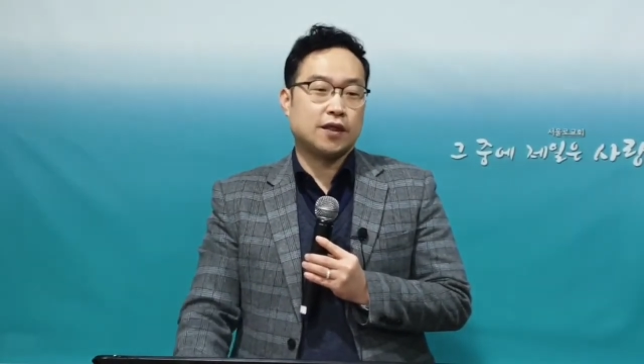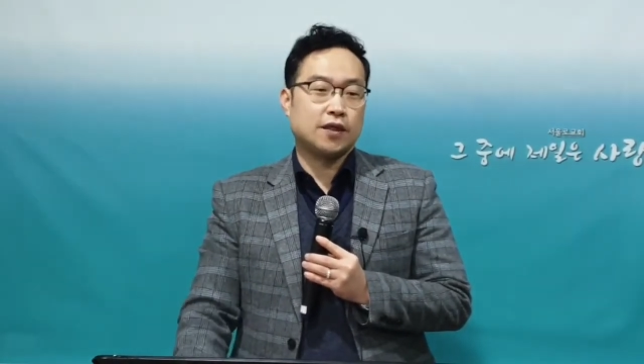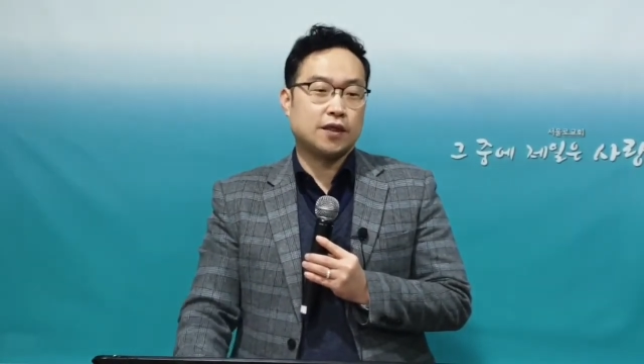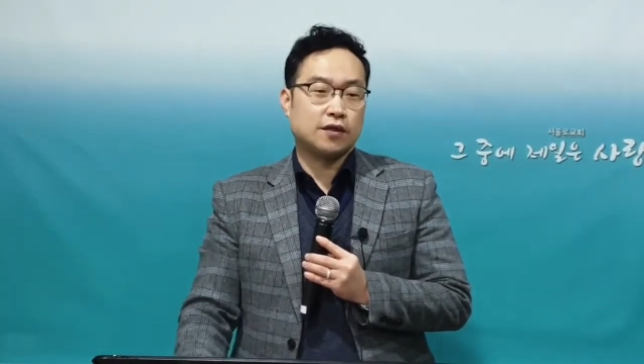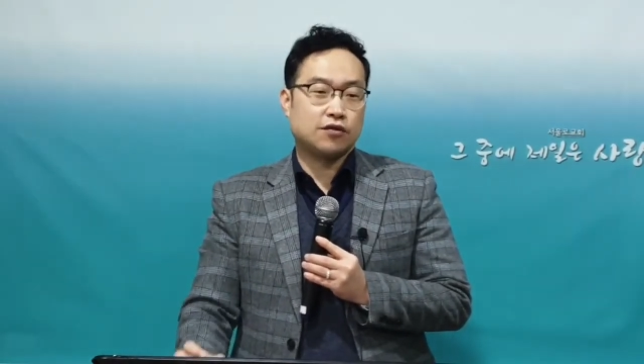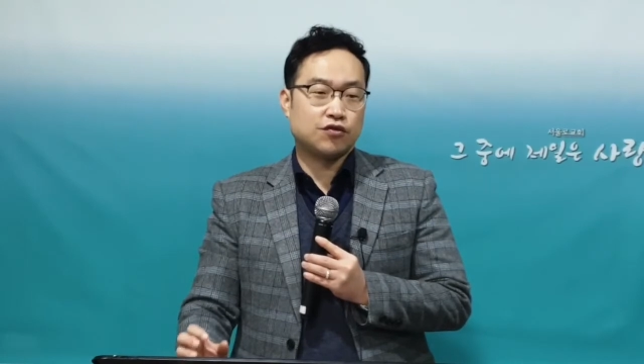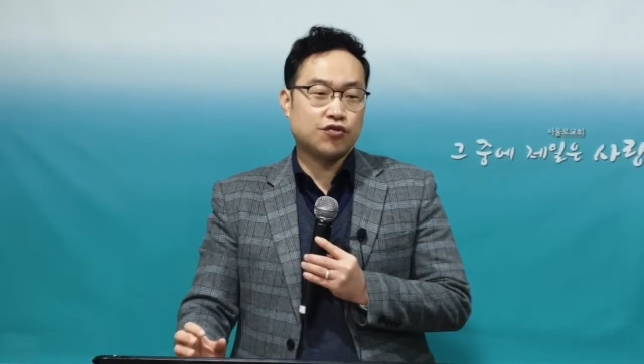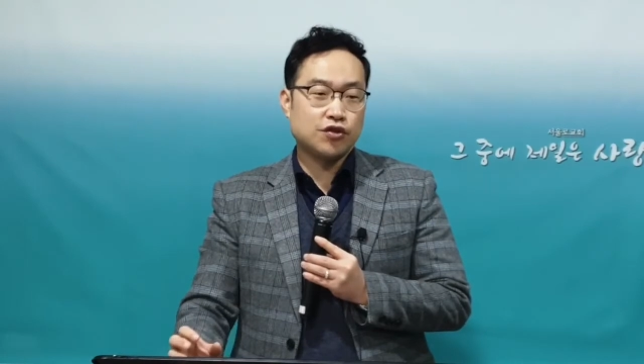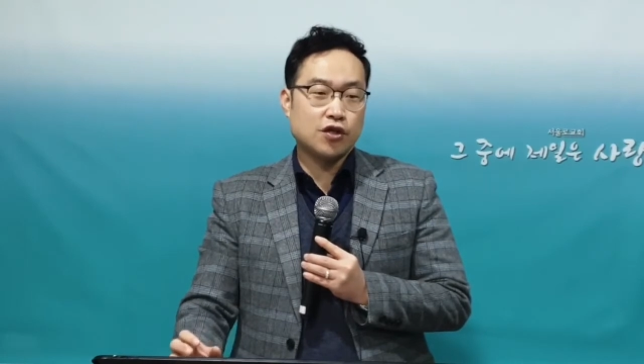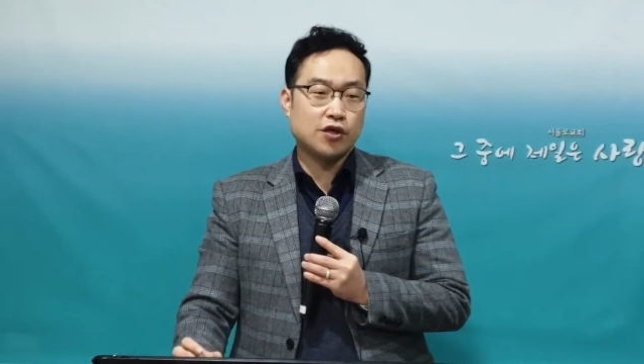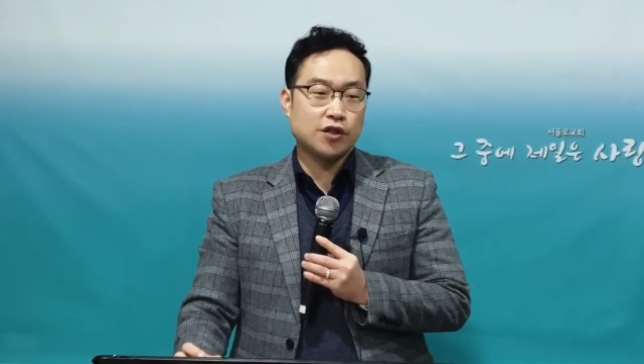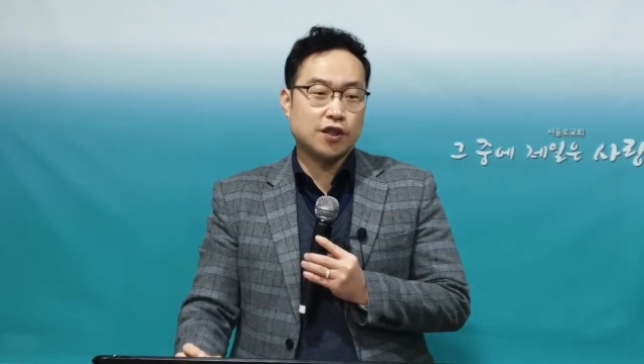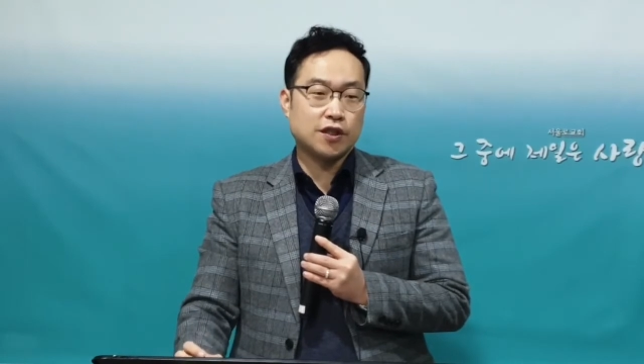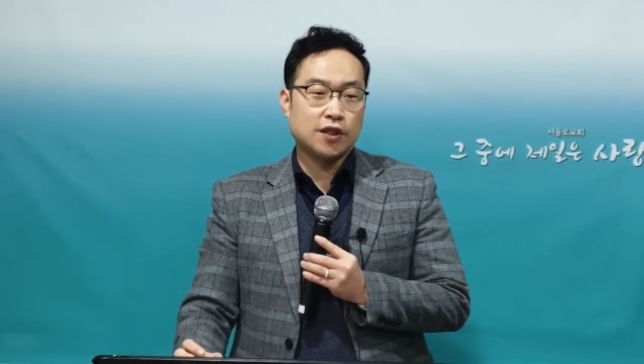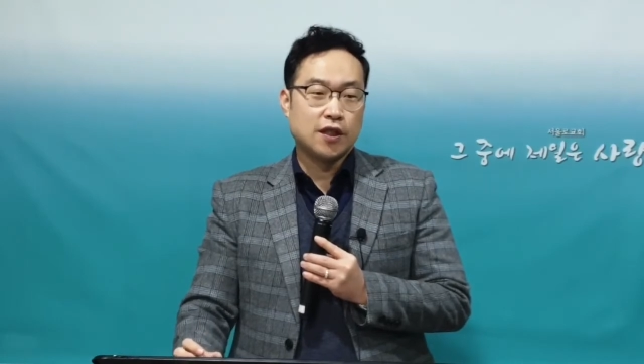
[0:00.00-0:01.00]
이
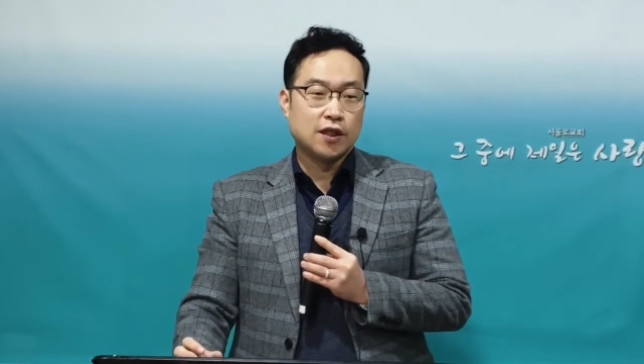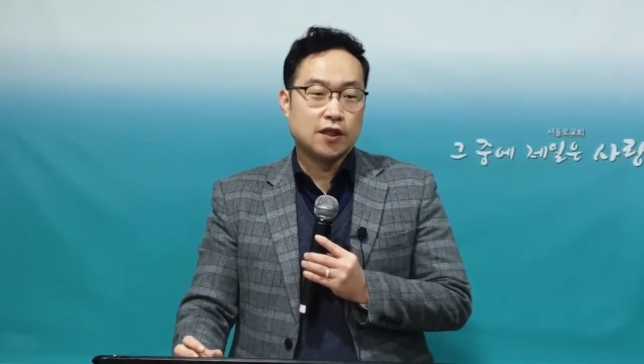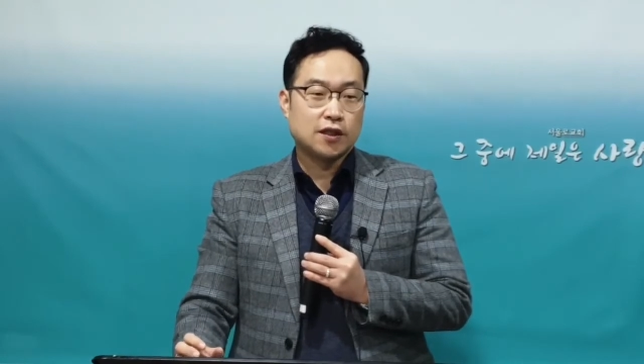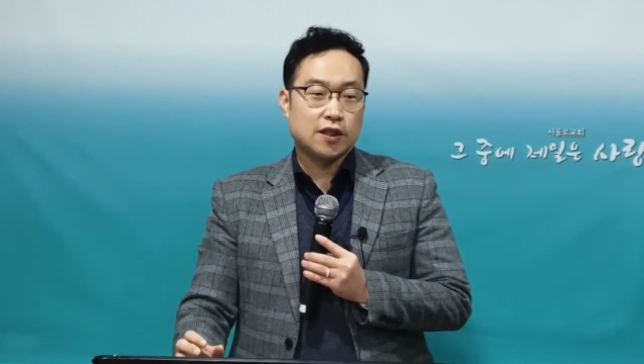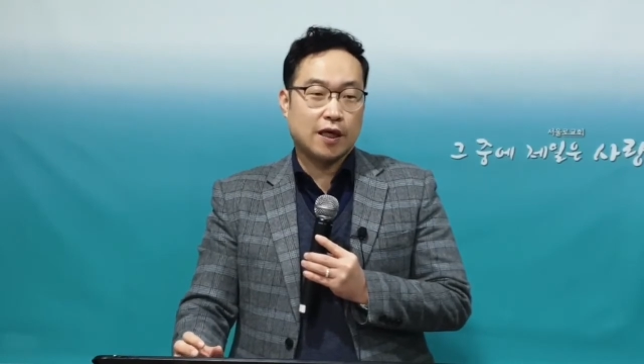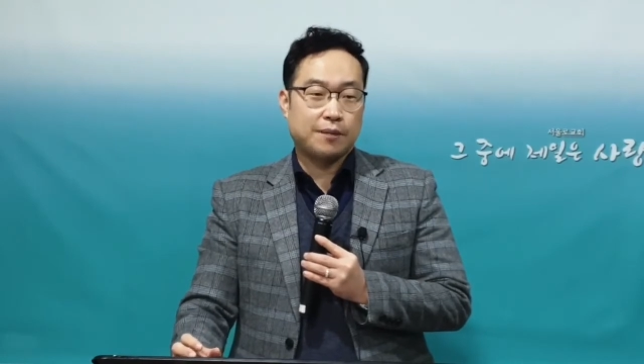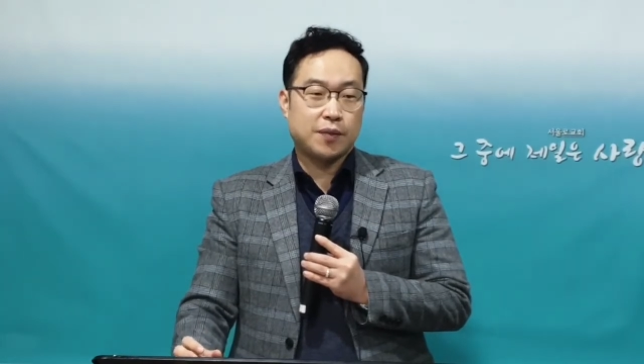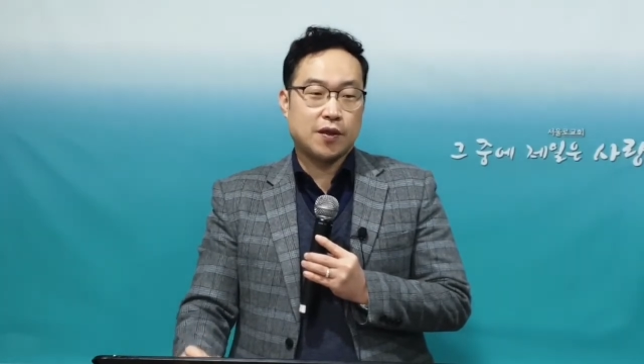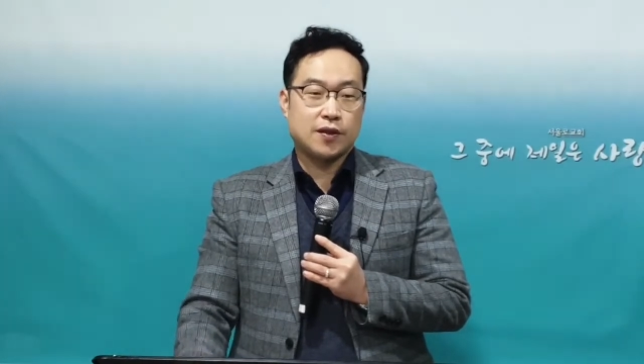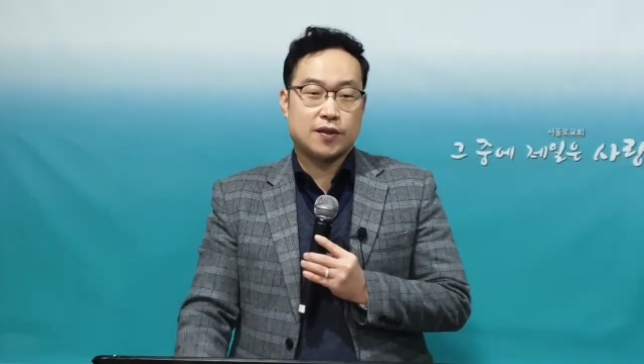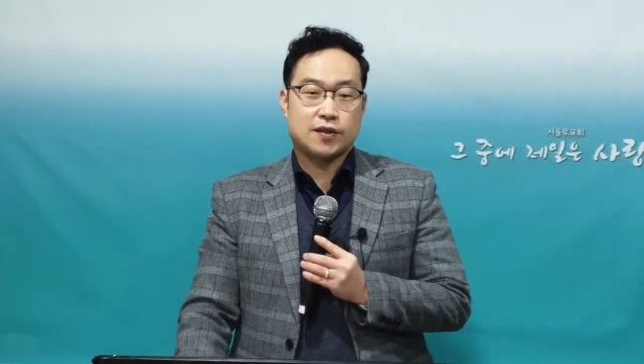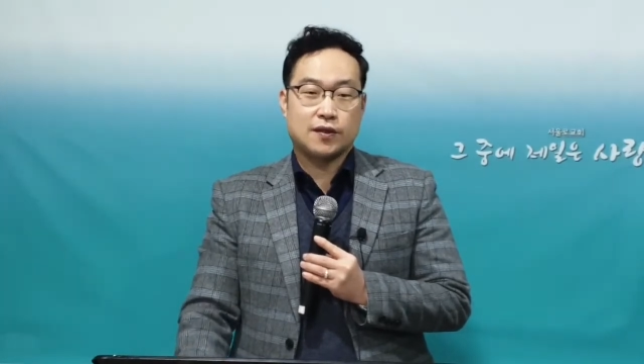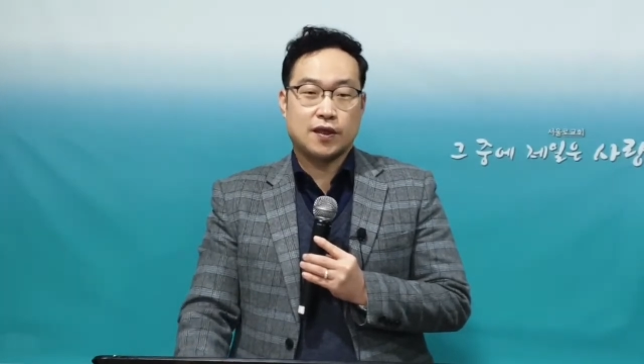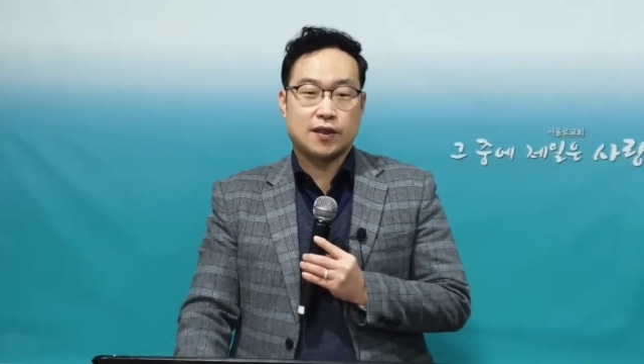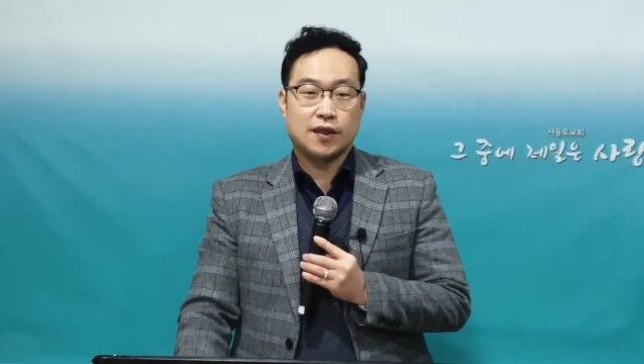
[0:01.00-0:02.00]
균형이 잡혀
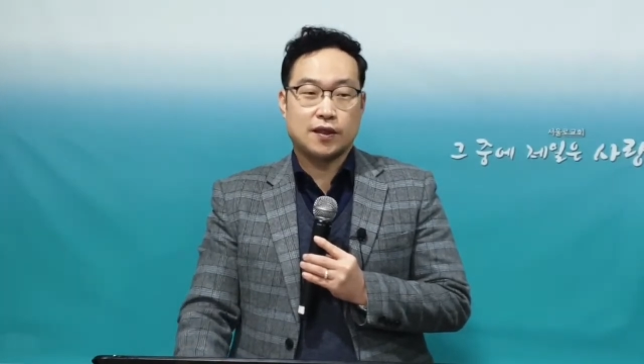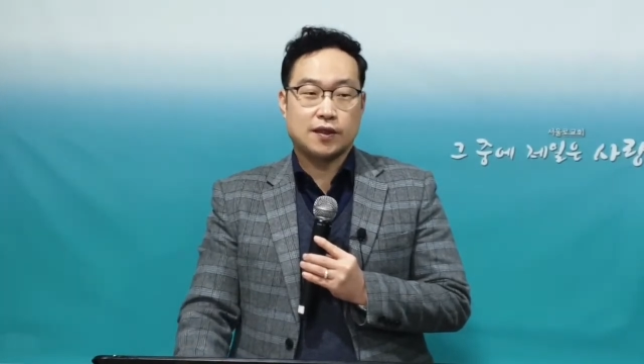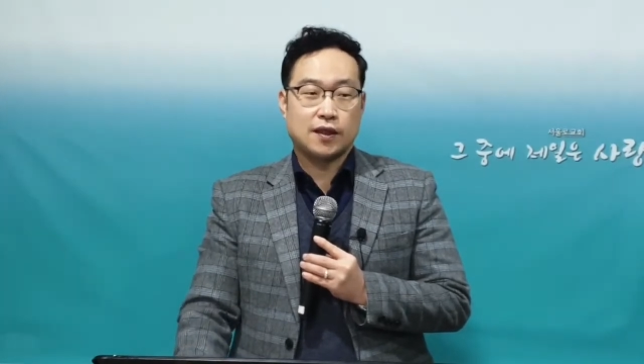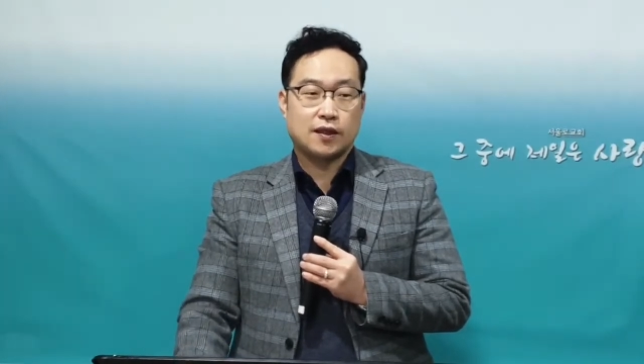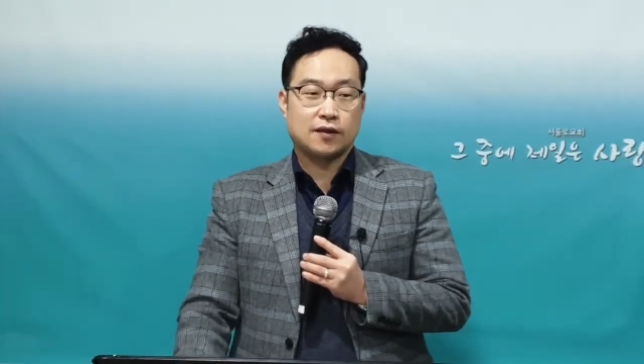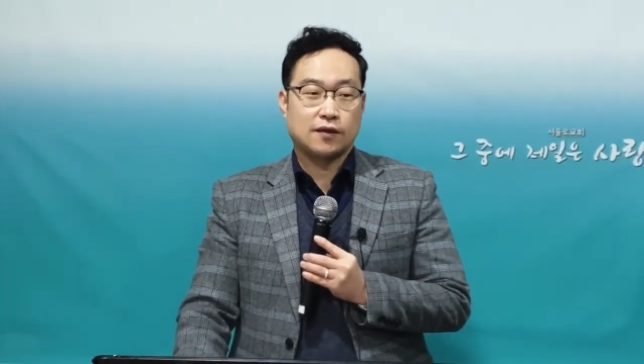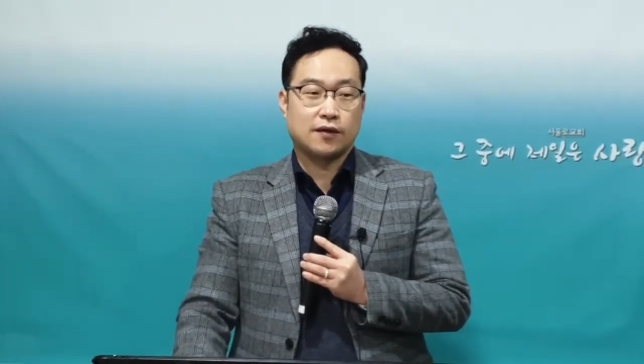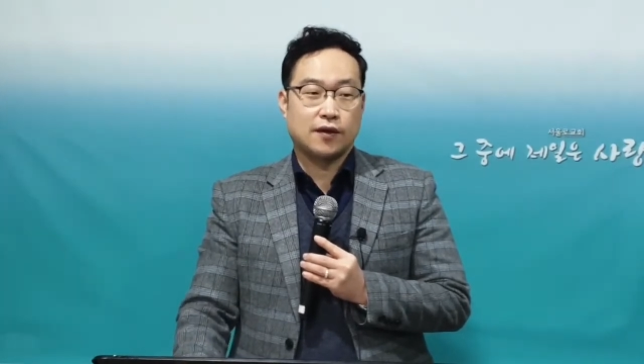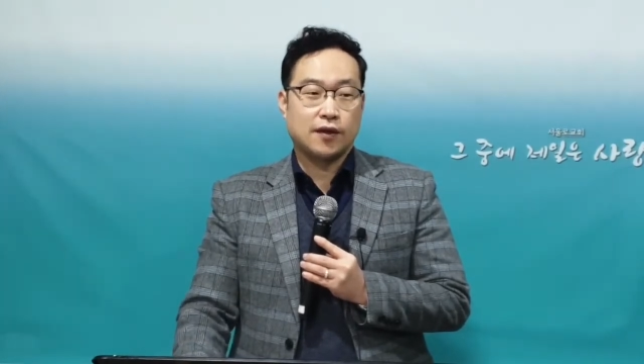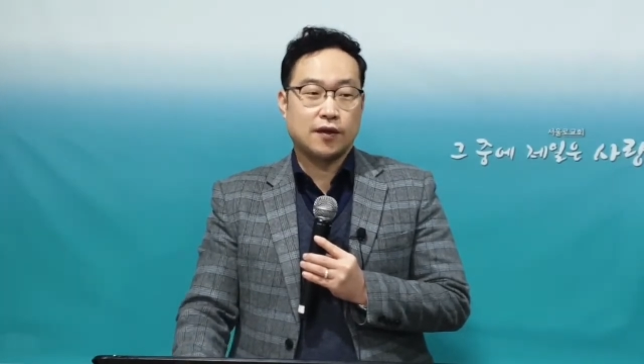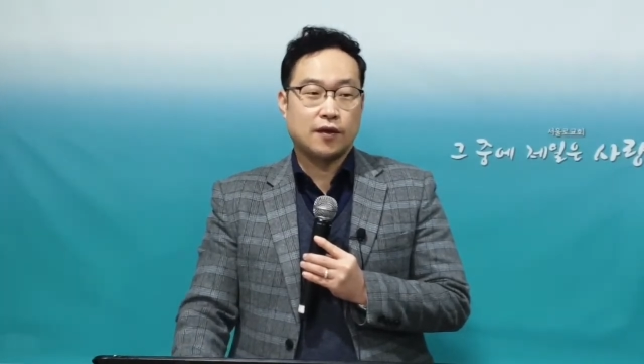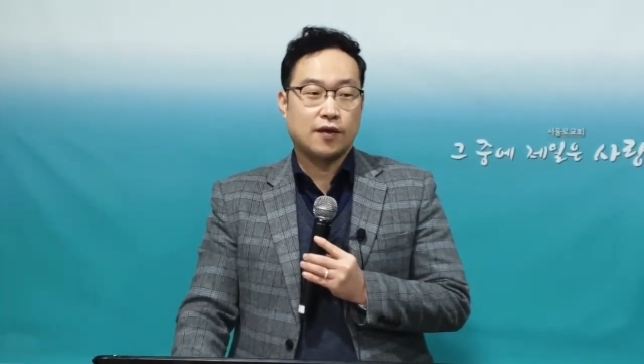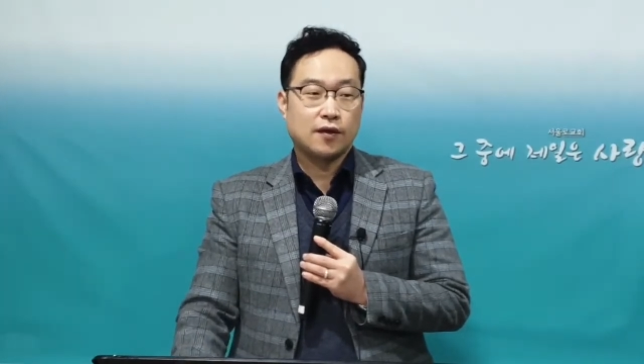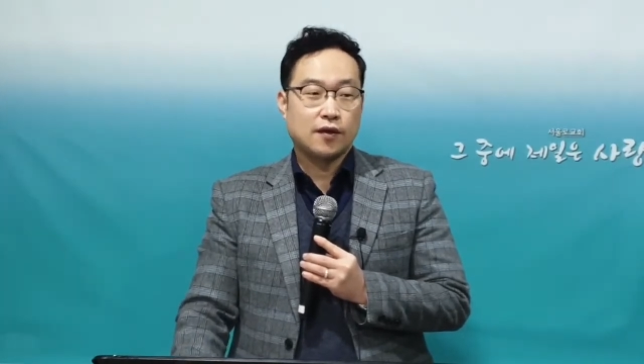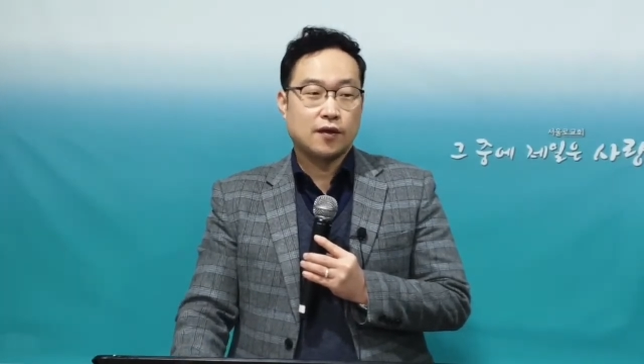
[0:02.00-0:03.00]
있어야 된다는
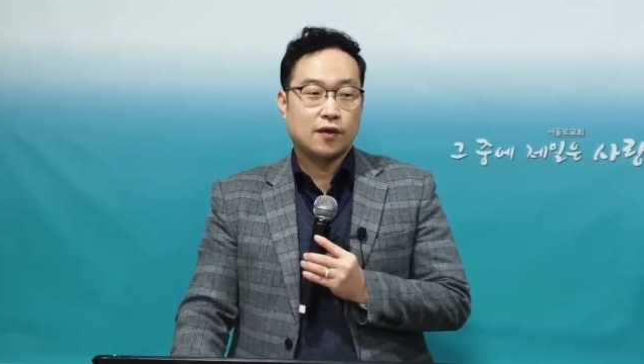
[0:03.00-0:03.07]
거예요.